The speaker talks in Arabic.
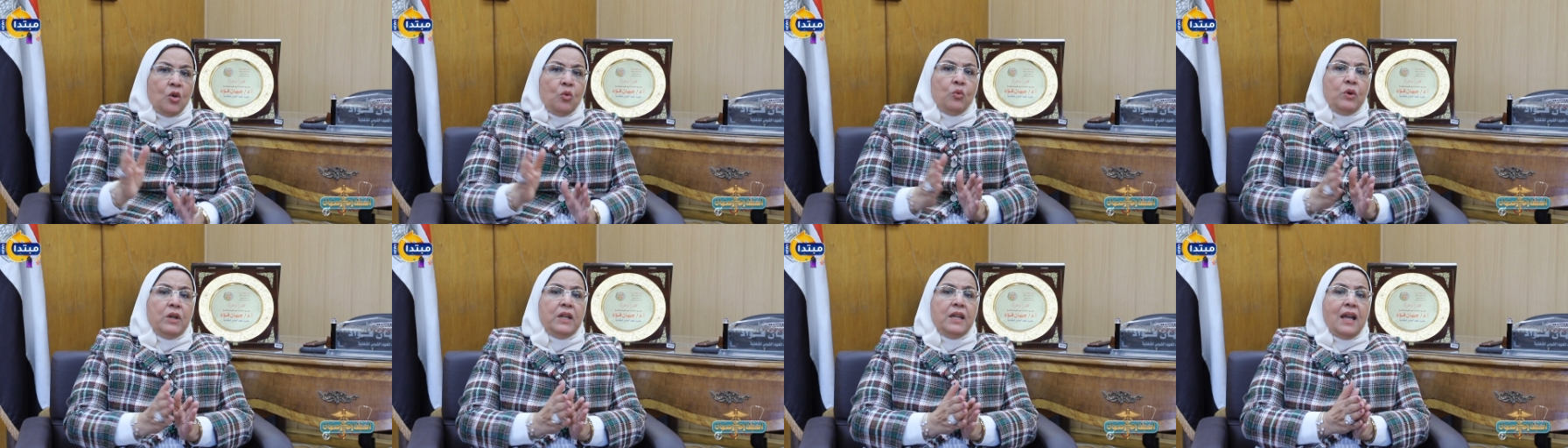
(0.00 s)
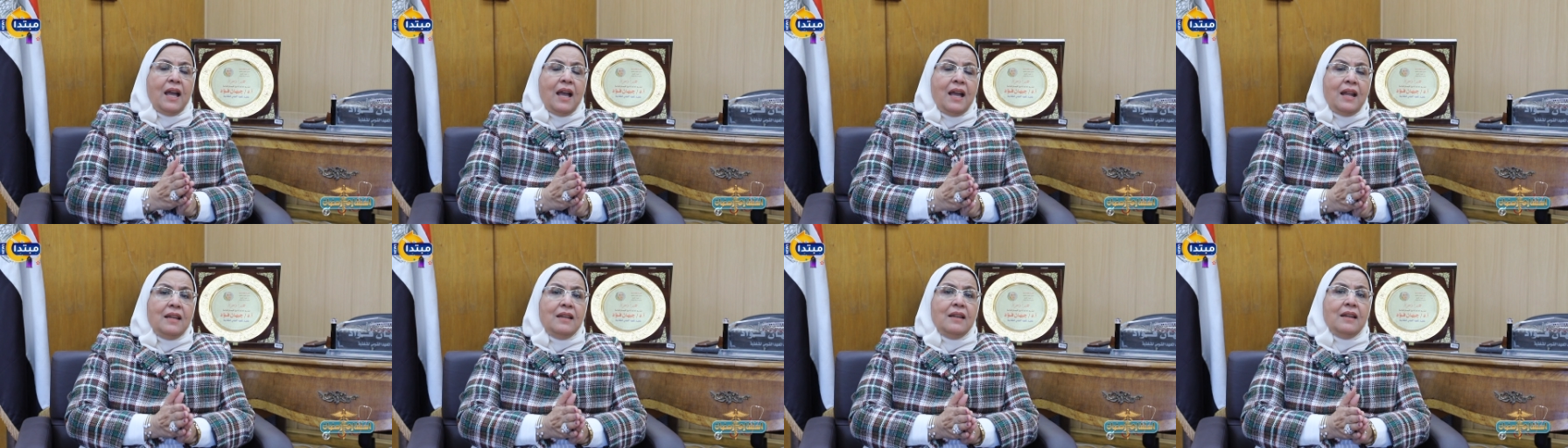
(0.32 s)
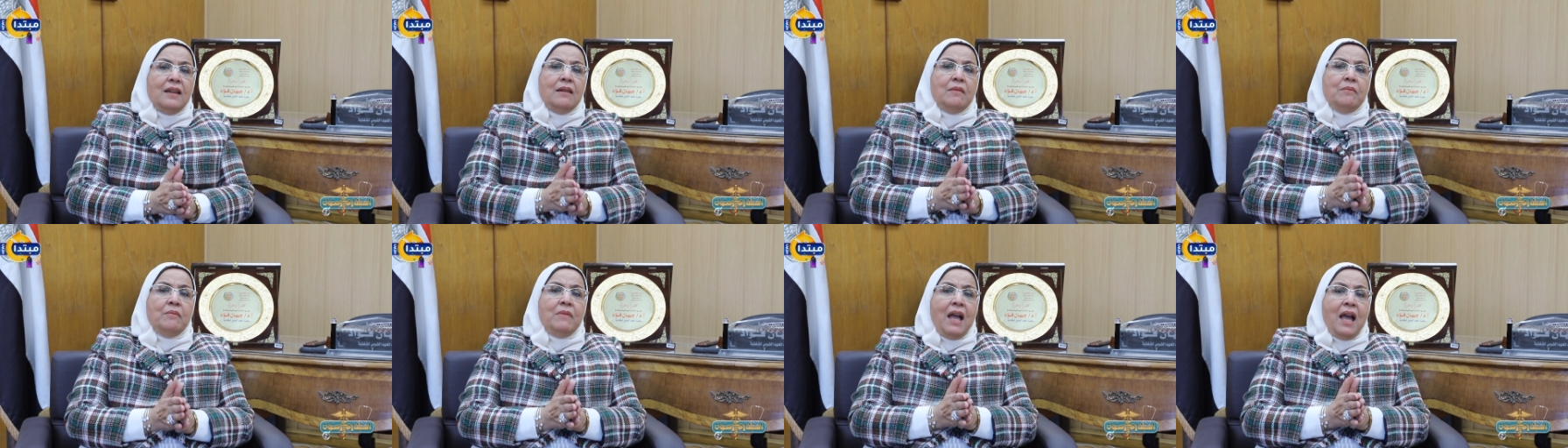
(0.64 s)

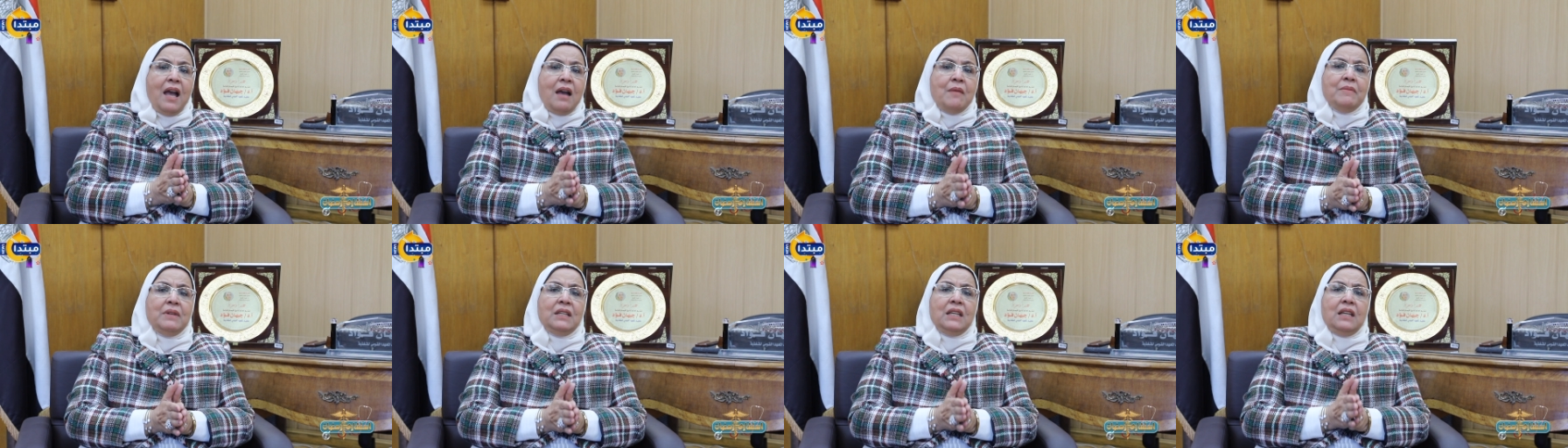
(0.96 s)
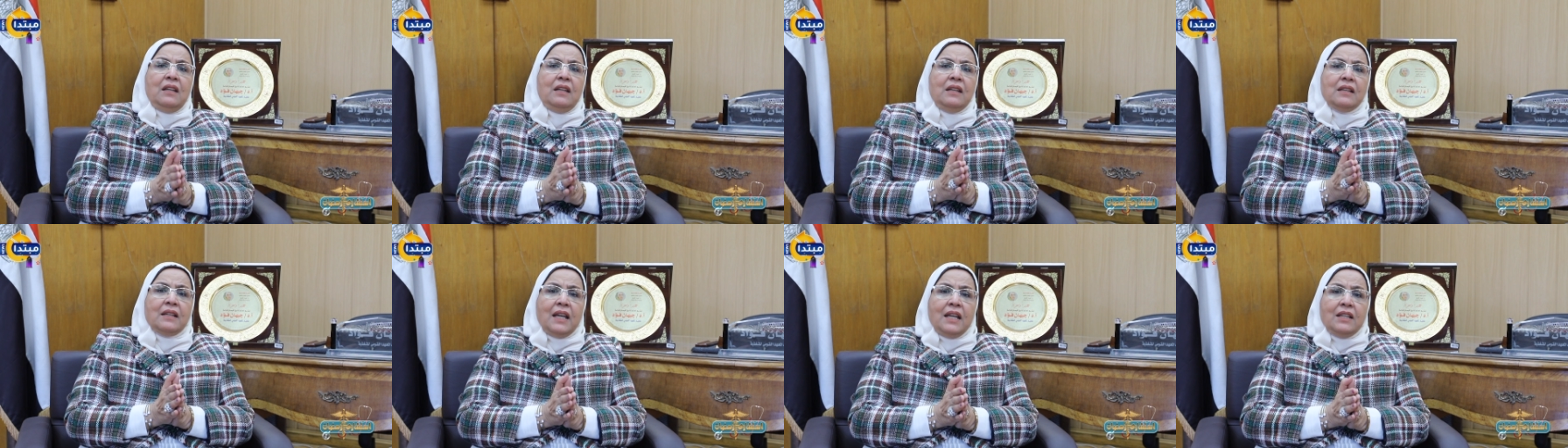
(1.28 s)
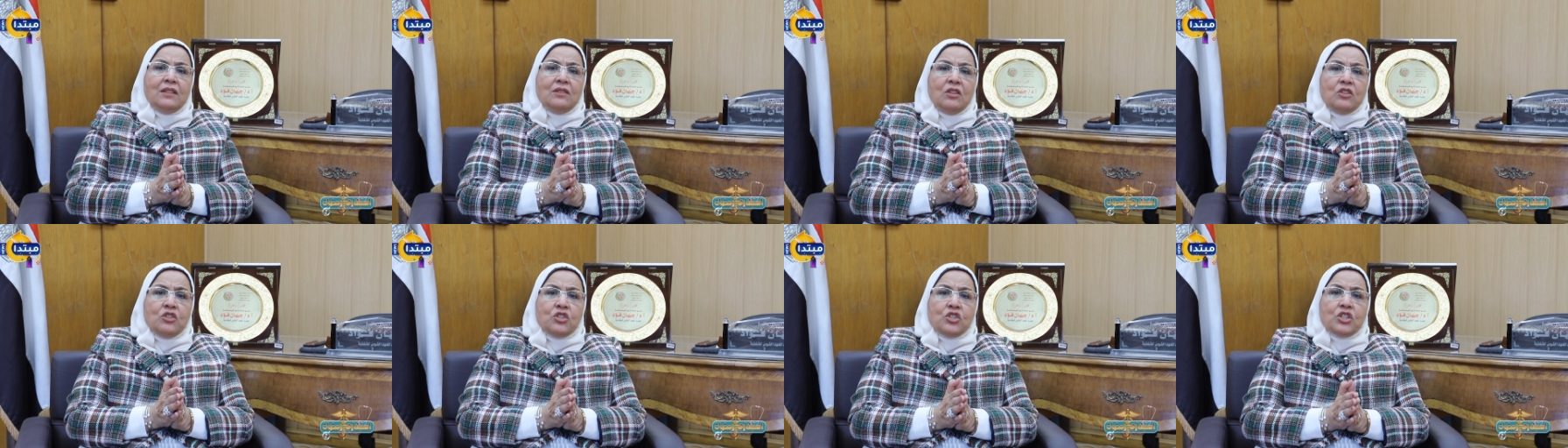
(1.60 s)
ونقلل بقى من
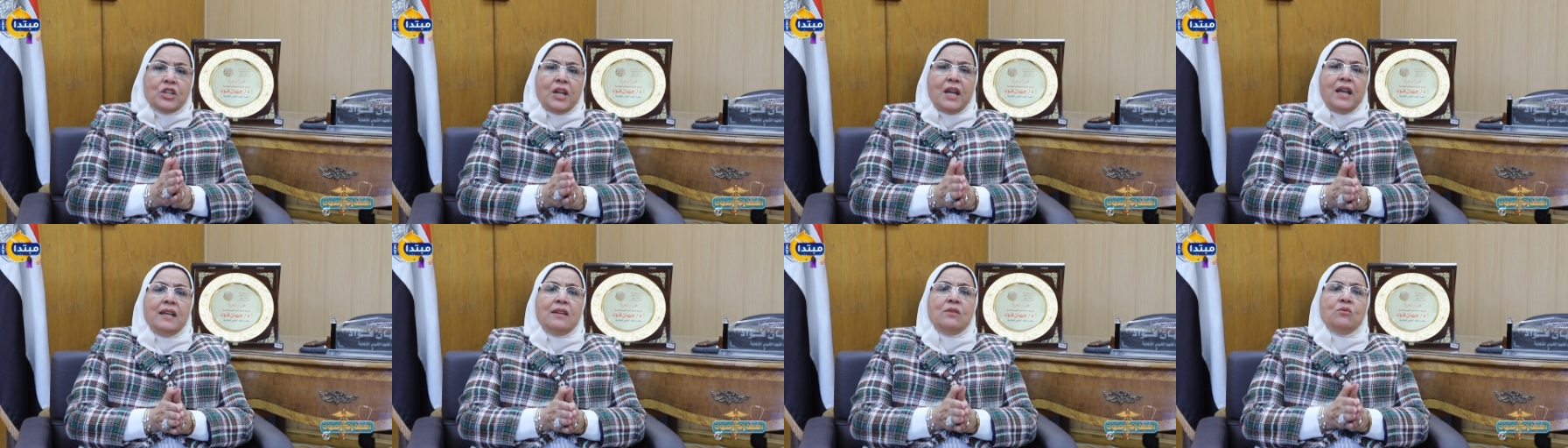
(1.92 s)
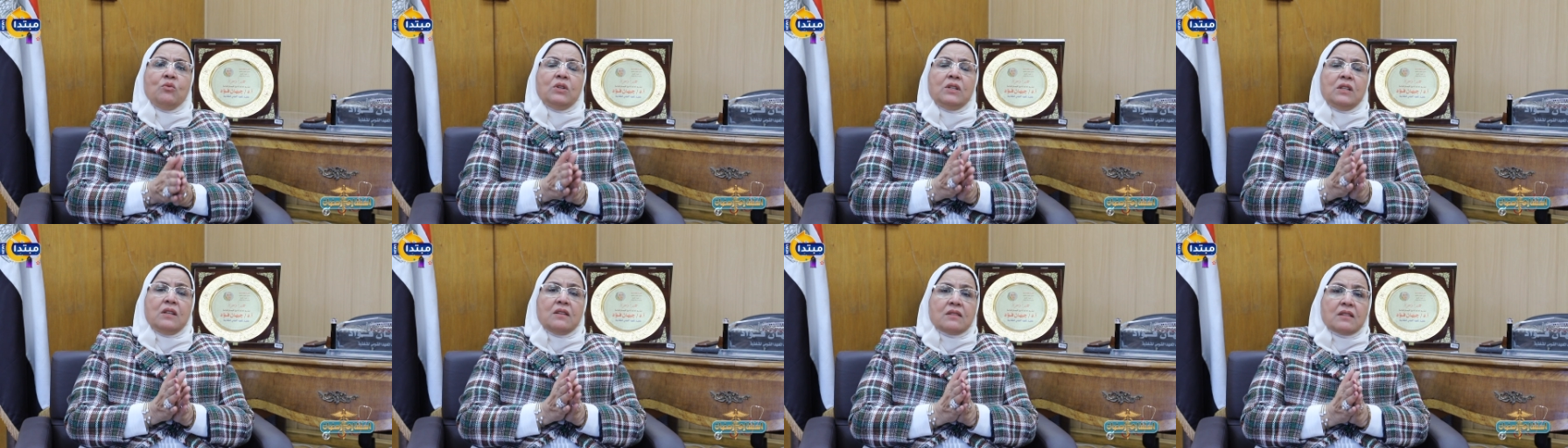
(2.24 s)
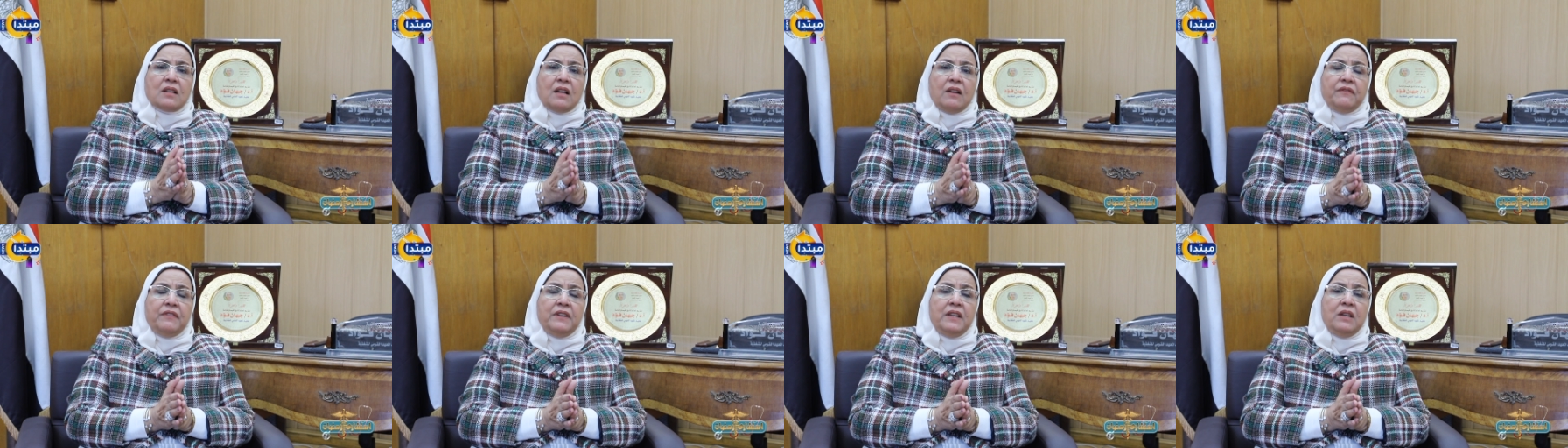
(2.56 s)
حكايه الشاي
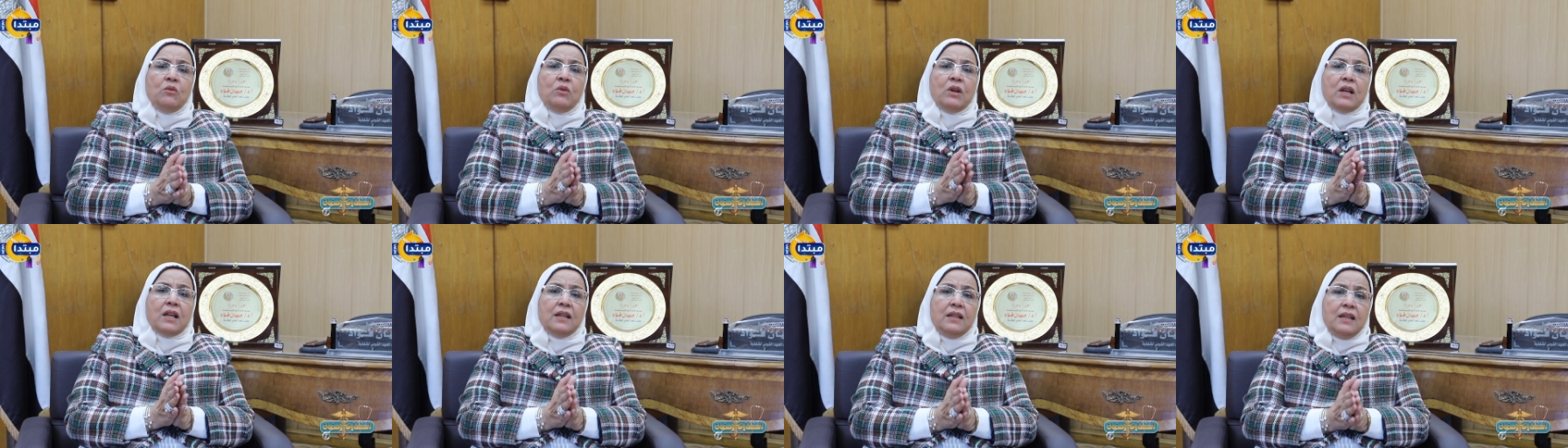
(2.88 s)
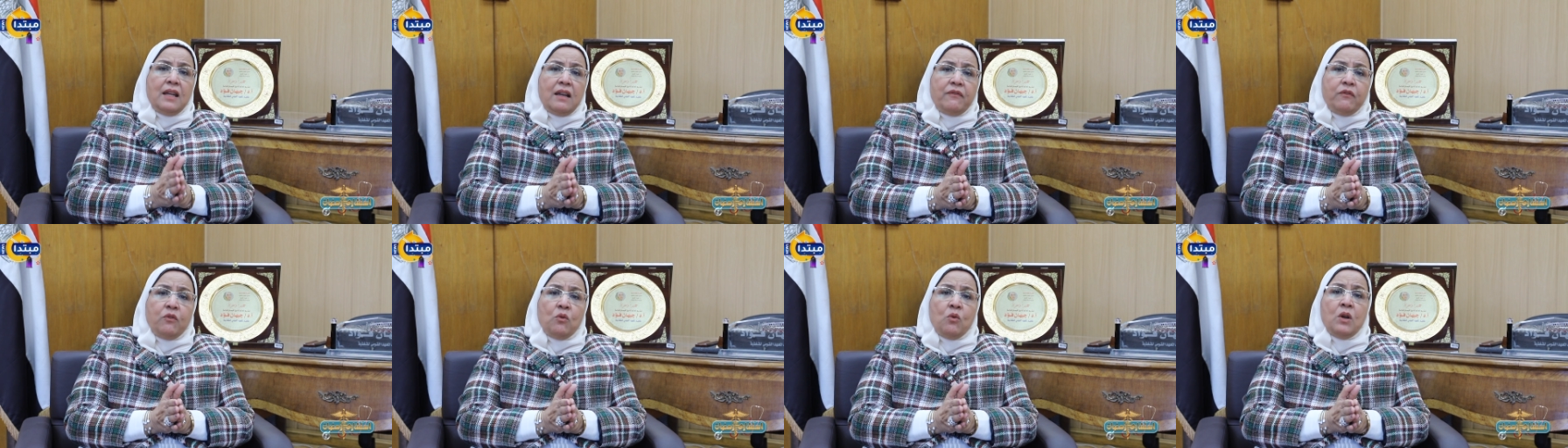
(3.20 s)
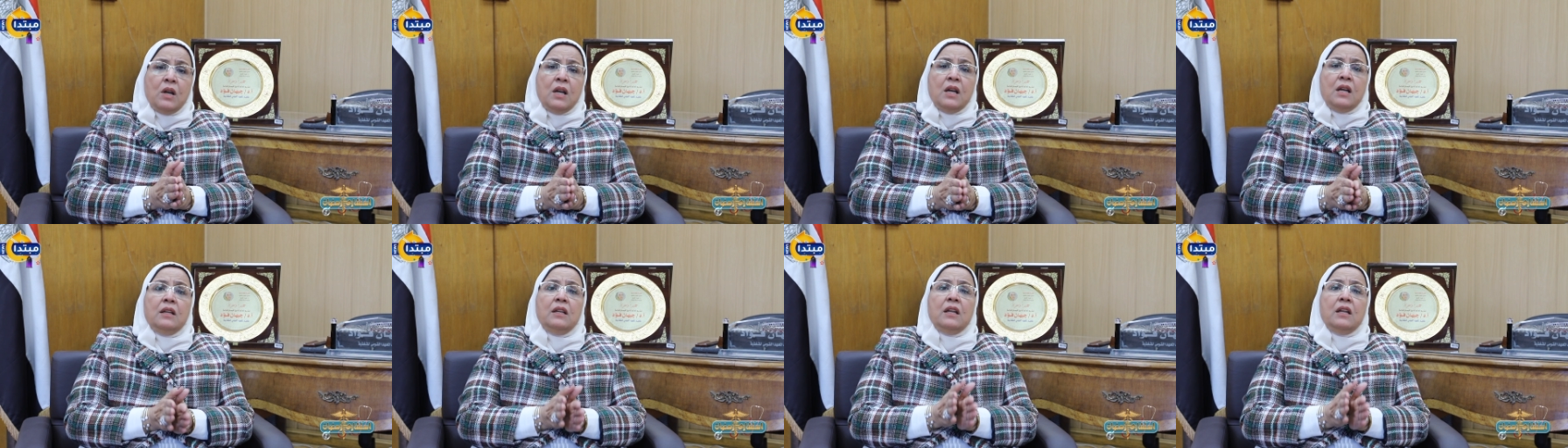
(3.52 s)
والنسكافيه وخلافه